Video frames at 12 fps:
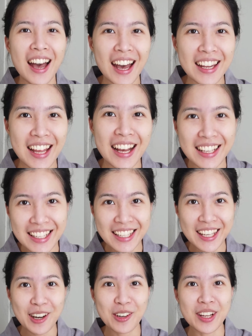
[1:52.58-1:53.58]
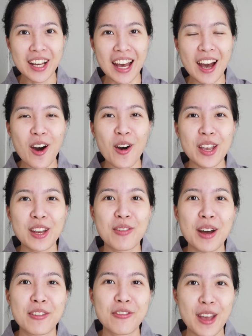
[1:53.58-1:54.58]
ฮานะเคียวนะคะ all in
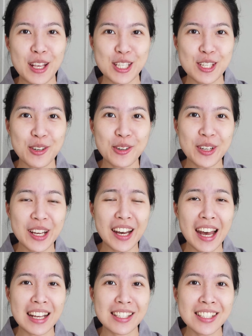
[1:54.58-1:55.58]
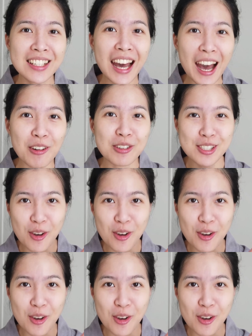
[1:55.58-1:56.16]
one facial นะคะ ซึ่งเขา